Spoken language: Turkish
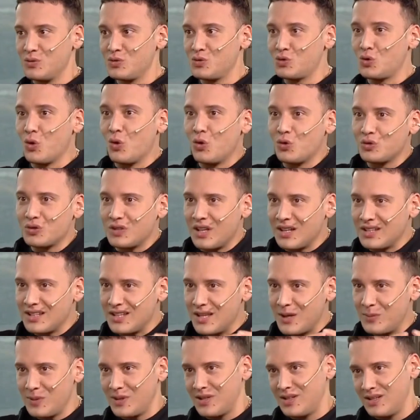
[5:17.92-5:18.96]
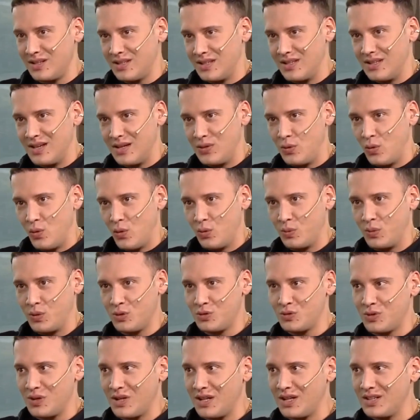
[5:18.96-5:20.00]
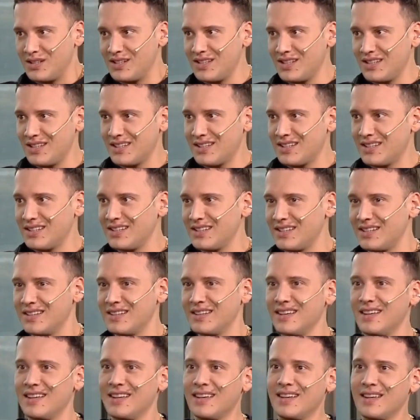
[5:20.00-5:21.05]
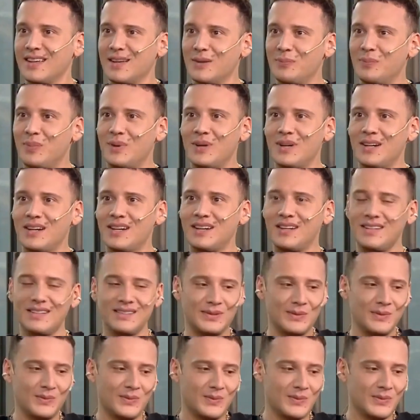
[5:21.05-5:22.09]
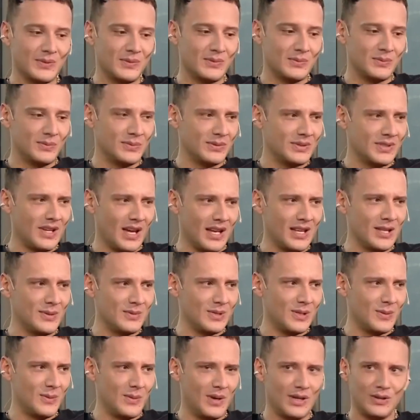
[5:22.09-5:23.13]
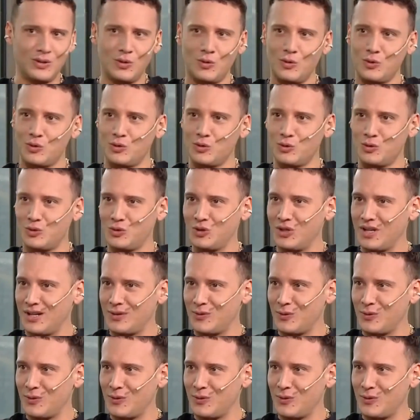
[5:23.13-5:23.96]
Soğuktan gibi yani ölmek üzereydik. E, Baya kendimize meydan okuduk yani